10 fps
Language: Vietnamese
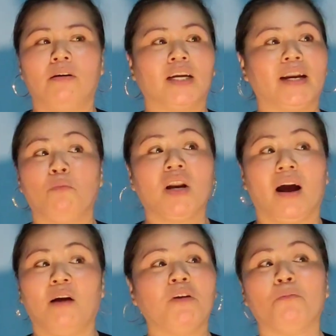Trời nóng
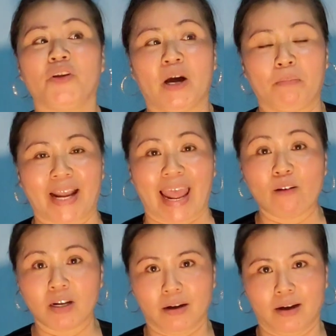nực ông không bao giờ mặc
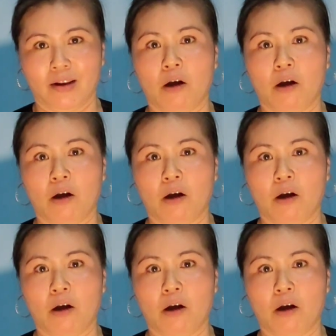áo được hết,